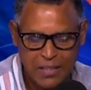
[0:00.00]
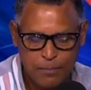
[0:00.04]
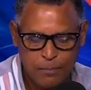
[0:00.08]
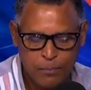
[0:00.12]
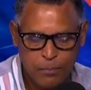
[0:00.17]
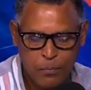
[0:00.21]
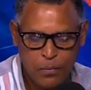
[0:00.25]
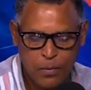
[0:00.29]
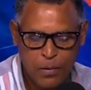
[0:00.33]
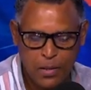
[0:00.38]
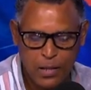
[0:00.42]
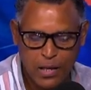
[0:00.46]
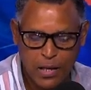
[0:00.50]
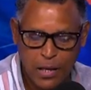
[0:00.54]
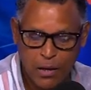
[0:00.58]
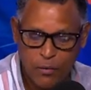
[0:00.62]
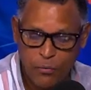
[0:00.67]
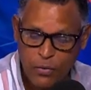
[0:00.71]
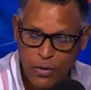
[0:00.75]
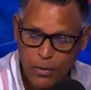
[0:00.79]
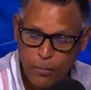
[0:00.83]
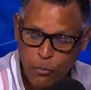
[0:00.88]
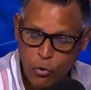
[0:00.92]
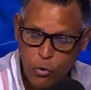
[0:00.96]
y
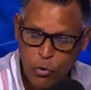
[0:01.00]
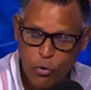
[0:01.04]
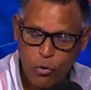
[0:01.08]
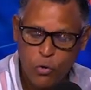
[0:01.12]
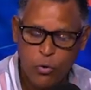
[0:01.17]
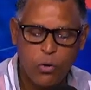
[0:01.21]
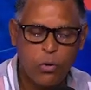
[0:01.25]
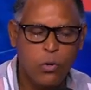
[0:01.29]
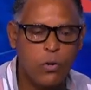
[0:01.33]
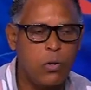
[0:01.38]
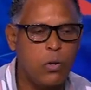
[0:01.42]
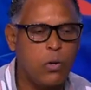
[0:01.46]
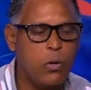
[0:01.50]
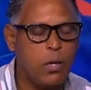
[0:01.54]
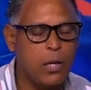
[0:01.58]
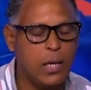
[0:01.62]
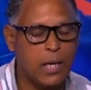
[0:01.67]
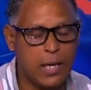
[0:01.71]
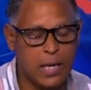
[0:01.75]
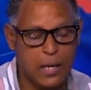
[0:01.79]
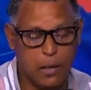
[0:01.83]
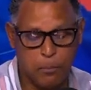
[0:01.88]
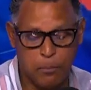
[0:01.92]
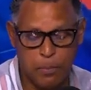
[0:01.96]
afirmó que
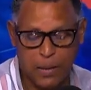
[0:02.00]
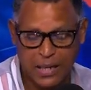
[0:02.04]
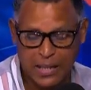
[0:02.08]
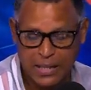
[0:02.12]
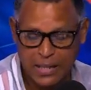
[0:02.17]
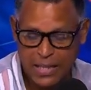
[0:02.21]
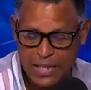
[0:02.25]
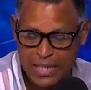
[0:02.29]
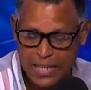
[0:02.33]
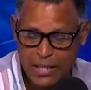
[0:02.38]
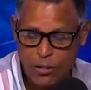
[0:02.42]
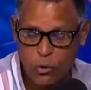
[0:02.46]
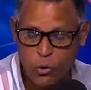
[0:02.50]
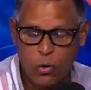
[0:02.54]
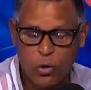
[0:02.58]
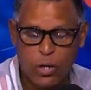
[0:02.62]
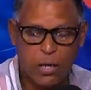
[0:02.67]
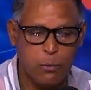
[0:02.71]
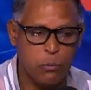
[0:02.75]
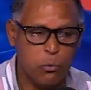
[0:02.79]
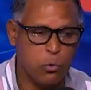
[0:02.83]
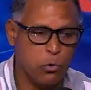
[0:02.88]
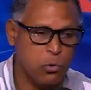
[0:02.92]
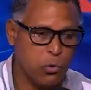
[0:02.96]
el Partido
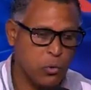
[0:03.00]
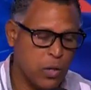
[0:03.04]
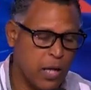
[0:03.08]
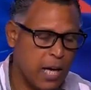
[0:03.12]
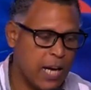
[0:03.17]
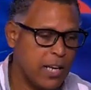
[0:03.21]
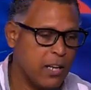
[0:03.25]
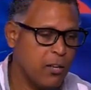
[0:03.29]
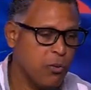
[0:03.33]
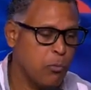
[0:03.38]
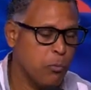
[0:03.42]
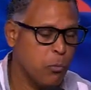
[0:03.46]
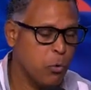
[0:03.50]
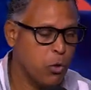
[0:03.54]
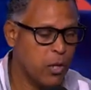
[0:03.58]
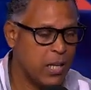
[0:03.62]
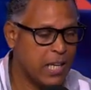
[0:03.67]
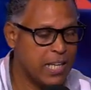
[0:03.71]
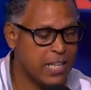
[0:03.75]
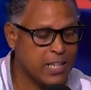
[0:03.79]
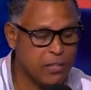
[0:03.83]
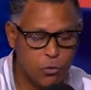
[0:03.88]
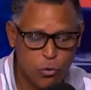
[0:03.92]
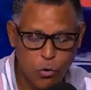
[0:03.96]
Revolucionario
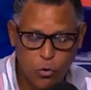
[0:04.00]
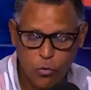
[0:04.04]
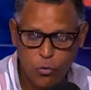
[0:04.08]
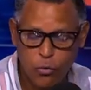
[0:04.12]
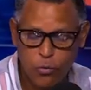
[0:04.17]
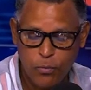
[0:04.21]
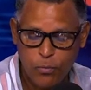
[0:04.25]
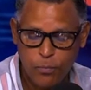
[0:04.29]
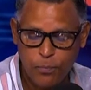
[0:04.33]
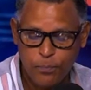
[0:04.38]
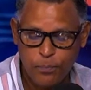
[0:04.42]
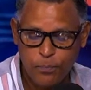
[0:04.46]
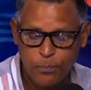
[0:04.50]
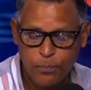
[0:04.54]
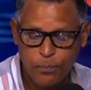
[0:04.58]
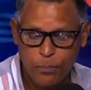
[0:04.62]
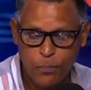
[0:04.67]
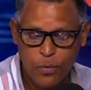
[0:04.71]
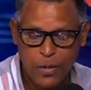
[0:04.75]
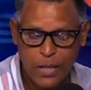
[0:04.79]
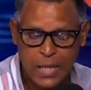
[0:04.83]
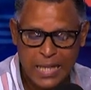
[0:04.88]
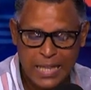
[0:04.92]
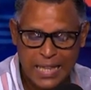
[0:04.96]
Moderno
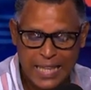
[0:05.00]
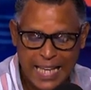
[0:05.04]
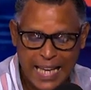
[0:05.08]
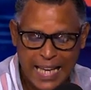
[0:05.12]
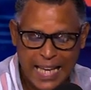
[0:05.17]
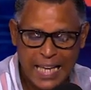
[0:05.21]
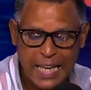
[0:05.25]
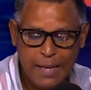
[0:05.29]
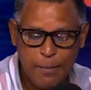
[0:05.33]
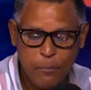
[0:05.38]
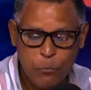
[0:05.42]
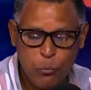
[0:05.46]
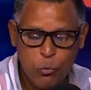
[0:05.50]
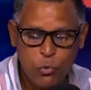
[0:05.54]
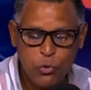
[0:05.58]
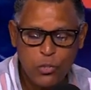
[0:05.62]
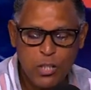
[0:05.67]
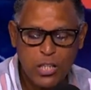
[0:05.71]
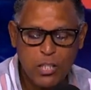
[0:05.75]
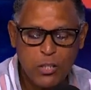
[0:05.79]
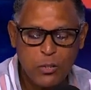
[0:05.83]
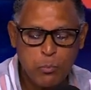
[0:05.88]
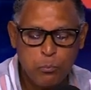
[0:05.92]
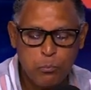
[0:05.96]
tiene
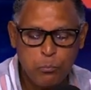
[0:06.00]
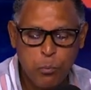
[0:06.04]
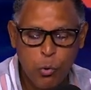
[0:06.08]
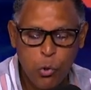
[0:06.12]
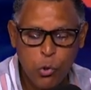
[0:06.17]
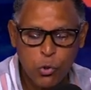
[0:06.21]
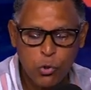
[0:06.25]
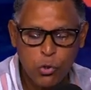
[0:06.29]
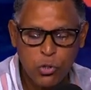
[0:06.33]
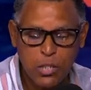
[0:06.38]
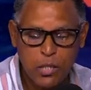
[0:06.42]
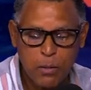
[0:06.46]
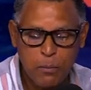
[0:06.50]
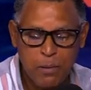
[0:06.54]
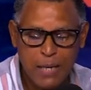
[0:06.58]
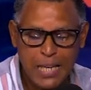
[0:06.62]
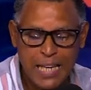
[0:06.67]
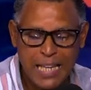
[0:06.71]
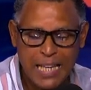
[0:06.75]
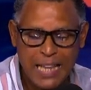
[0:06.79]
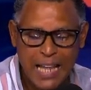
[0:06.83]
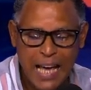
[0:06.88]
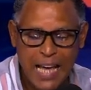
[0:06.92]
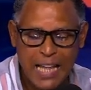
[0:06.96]
muchas
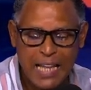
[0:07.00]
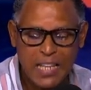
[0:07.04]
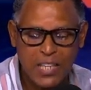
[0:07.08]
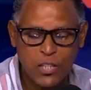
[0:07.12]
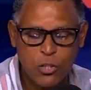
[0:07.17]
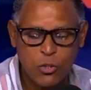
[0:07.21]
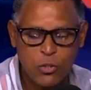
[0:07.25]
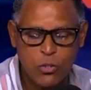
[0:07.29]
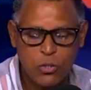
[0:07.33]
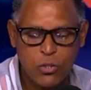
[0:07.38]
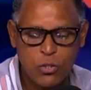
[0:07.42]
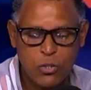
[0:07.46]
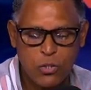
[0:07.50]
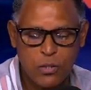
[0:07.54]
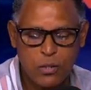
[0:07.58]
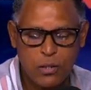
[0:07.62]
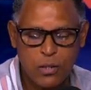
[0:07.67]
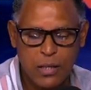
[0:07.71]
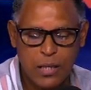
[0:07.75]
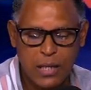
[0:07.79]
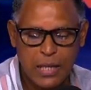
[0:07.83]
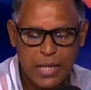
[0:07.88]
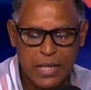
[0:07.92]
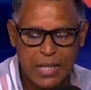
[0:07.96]
posibilidades
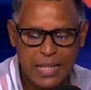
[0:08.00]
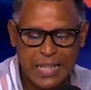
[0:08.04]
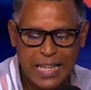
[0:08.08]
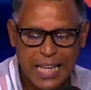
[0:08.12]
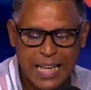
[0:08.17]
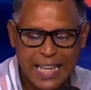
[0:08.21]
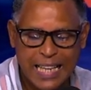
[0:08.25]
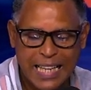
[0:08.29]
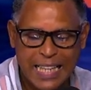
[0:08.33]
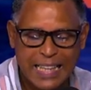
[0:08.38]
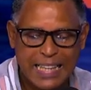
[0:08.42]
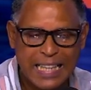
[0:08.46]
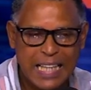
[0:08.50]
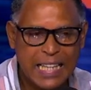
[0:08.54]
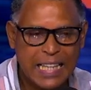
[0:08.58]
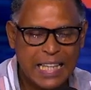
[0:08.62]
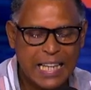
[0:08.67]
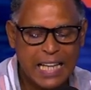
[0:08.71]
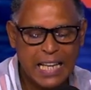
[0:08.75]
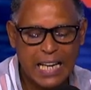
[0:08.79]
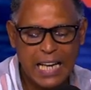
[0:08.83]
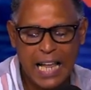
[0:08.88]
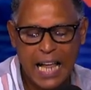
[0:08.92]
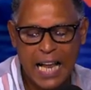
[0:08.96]
de retener
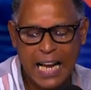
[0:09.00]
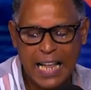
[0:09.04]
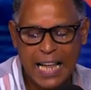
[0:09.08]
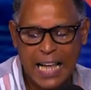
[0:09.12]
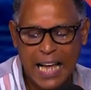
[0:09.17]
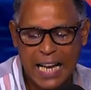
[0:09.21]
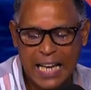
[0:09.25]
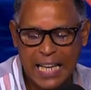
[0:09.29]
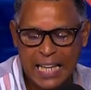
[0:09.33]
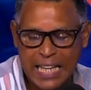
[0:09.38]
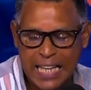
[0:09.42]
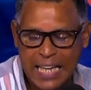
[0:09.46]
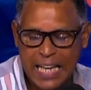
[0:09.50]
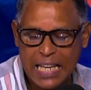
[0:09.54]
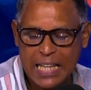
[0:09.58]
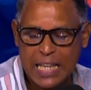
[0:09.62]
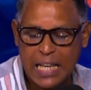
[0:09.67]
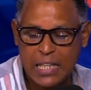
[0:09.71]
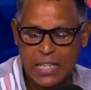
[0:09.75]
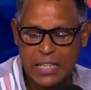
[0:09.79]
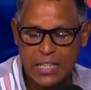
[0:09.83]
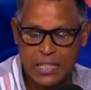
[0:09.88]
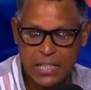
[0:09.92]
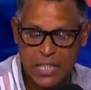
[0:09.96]
la alcaldía del
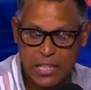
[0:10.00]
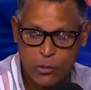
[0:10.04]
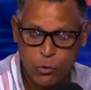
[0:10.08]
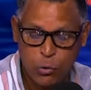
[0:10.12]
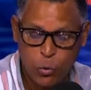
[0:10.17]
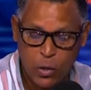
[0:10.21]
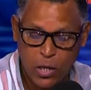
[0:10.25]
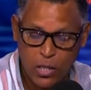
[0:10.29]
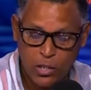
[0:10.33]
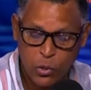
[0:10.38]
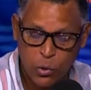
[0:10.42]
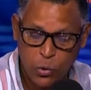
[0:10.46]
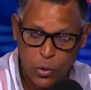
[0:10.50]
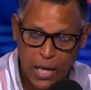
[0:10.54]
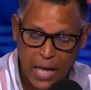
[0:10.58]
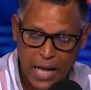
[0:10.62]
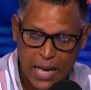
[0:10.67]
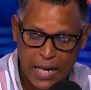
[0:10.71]
Distrito Nacional